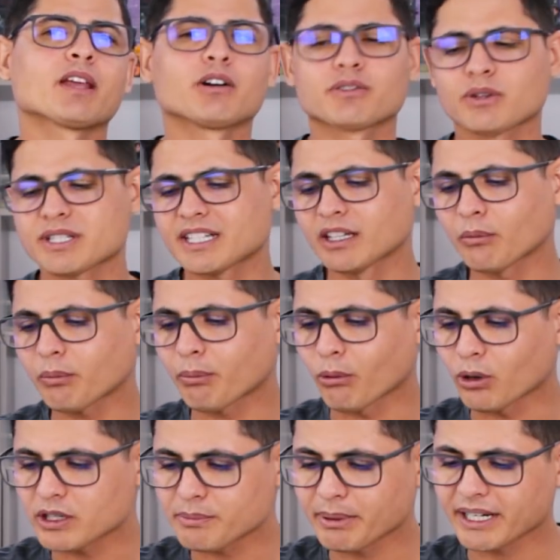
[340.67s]
onde você não
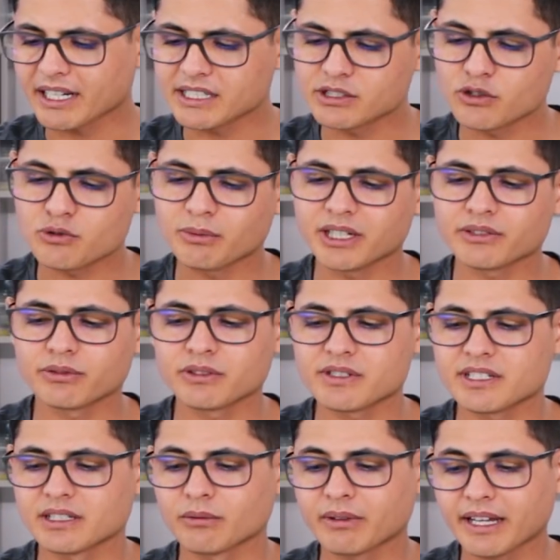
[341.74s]
pode pegar seu smartphone,
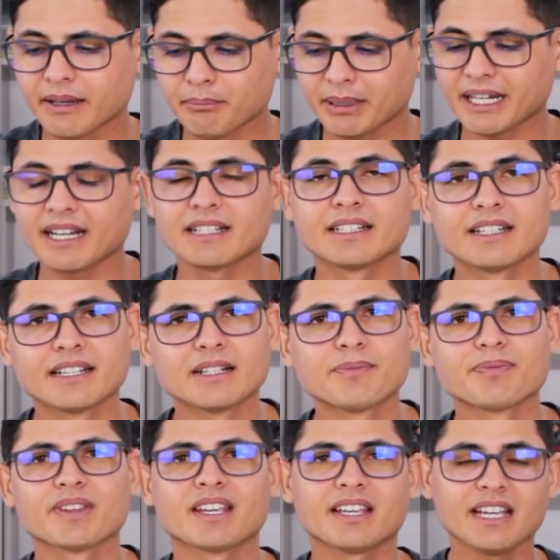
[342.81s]
você não quer pegar
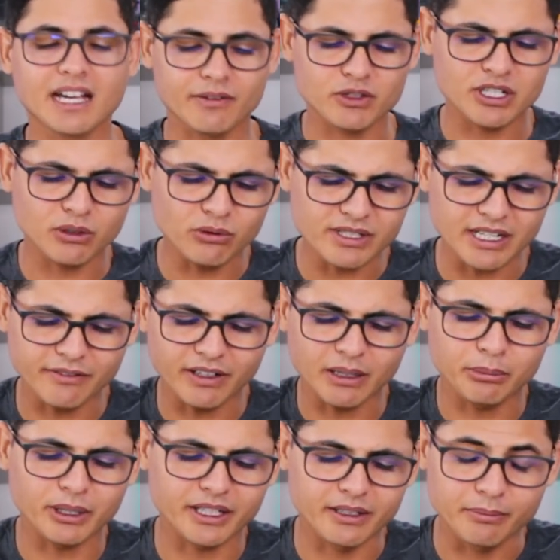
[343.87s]
nele, e aí você consegue
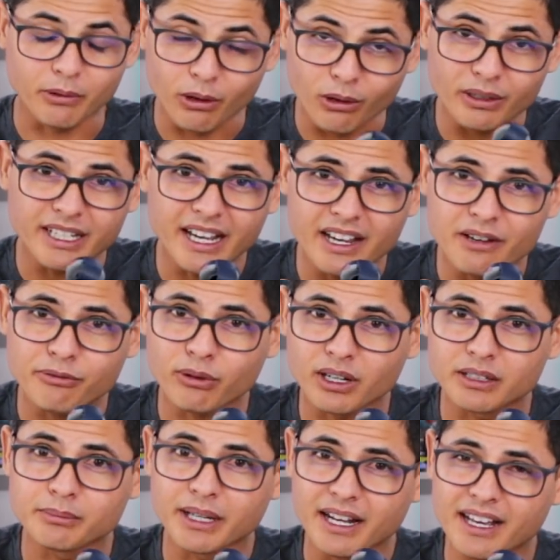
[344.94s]
falar por aqui, pô, e aí
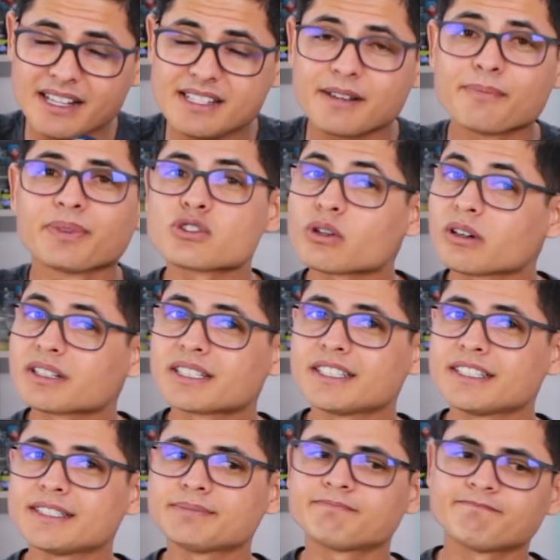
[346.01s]
fulano, beleza? Só
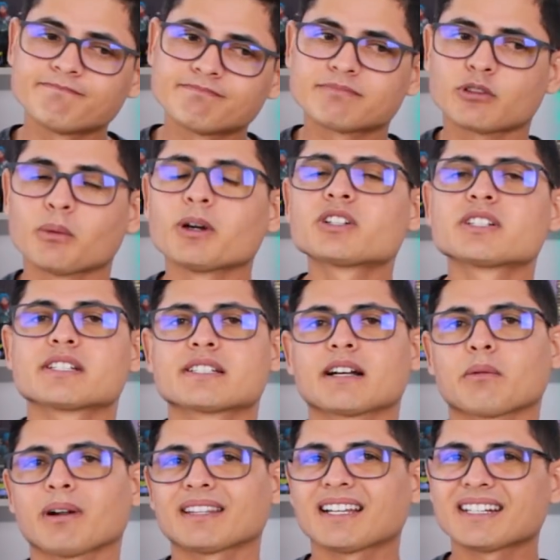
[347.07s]
que como eu disse,
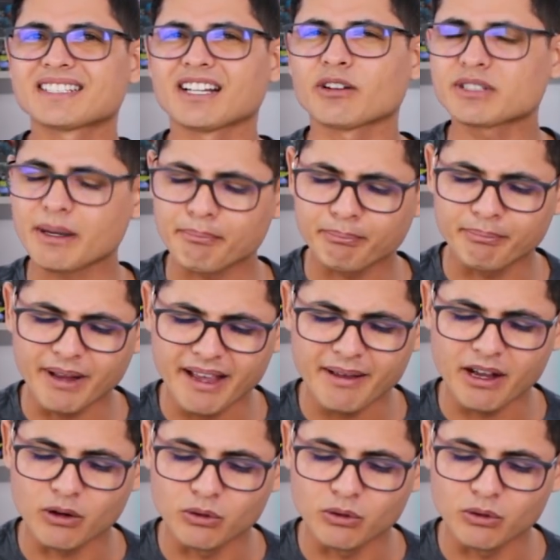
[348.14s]
a qualidade de áudio é, é